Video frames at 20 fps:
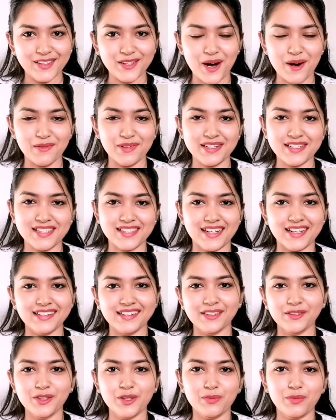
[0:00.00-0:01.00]
তো আমার
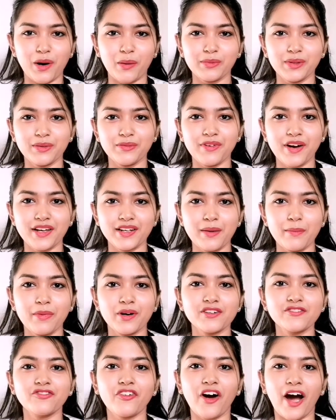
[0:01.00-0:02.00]
সেখানে কোনো প্রবলেম হয়নি
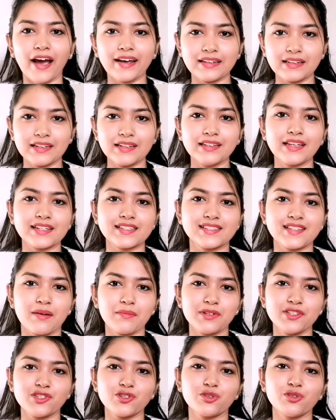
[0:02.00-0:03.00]
বাট ফাইনাল
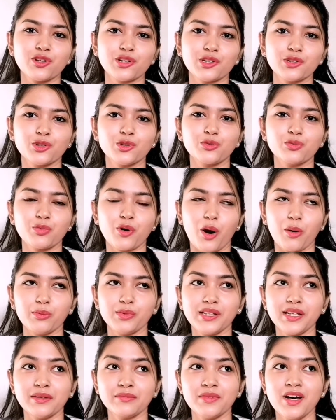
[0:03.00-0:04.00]
এক্সামের জন্য কিন্তু
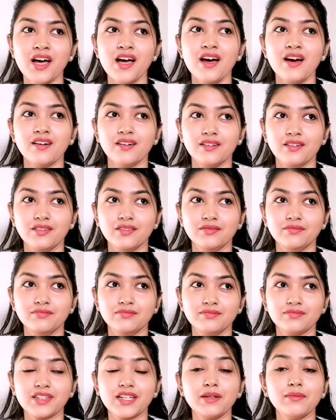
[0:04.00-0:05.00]
প্রবলেম
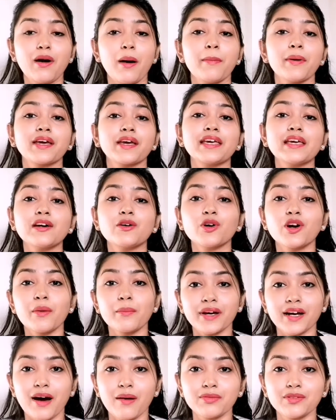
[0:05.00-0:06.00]
কিভাবে কি করে
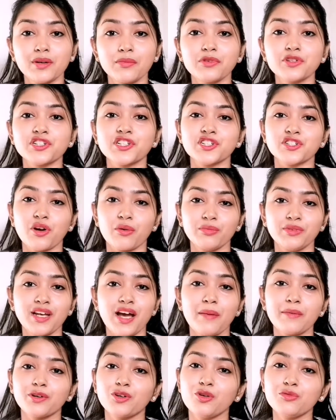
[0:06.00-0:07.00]
মেকআপ দেবো সেসব
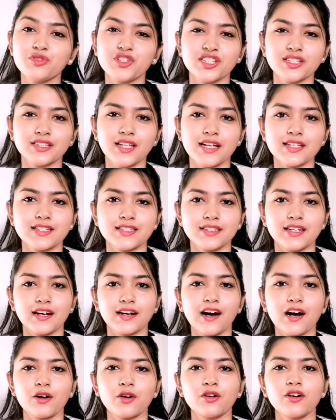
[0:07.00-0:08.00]
নিয়ে আমি খুব চিন্তায়
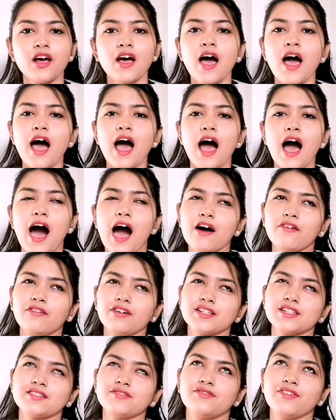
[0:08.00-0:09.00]
ছিলাম কারণ আই
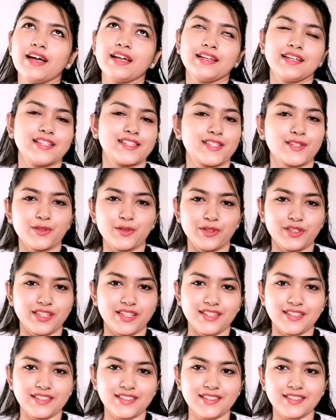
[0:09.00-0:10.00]
ওয়াজ ভেরি
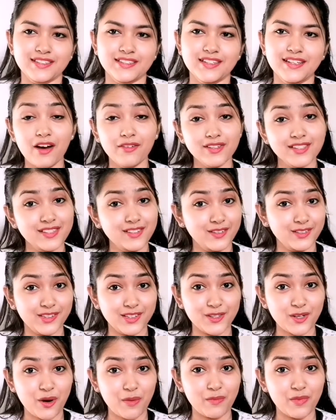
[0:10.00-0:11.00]
স্টোরিয়াস আই ওয়াজ নট
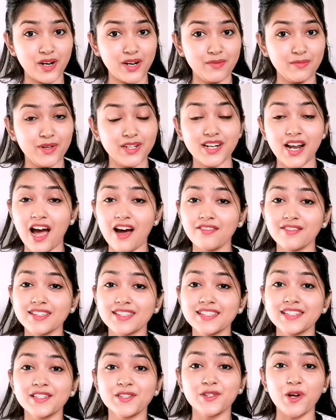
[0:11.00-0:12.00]
দ্য টপার বাট আই
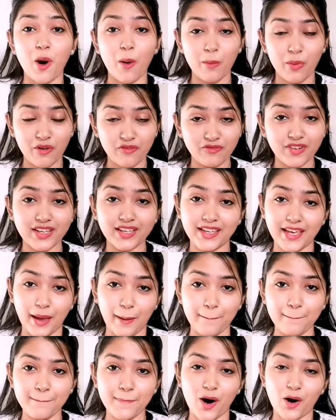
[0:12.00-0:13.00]
ওয়াজ ইন টপ অফ মাই
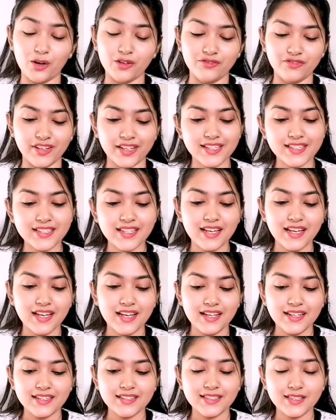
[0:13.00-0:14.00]
গেম অলওয়েজ
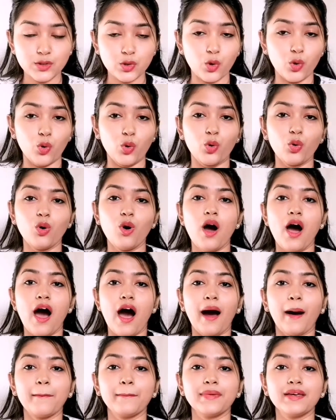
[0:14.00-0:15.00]
সো
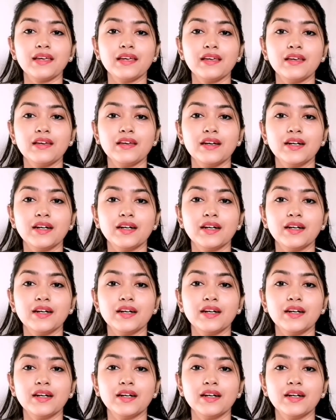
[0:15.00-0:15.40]
আমি